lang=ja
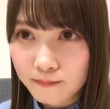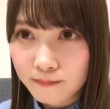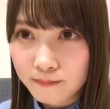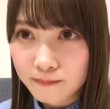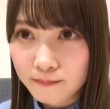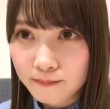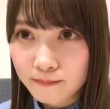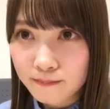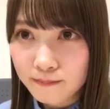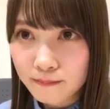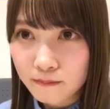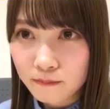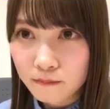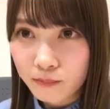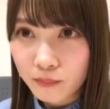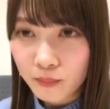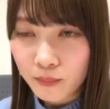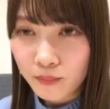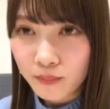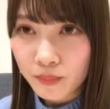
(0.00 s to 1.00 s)
うん。
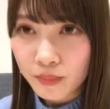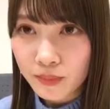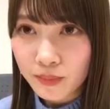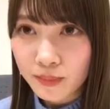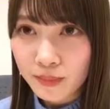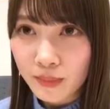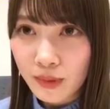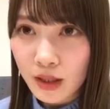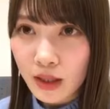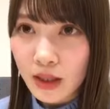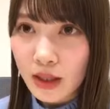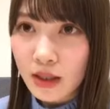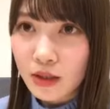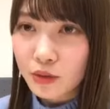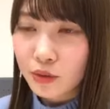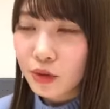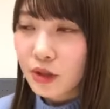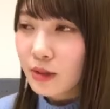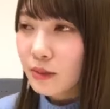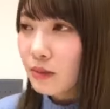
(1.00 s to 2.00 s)

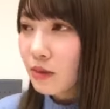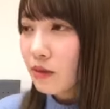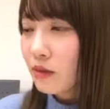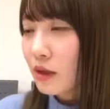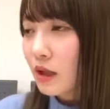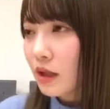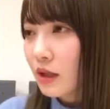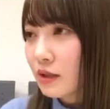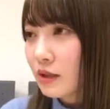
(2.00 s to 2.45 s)
ドレミ、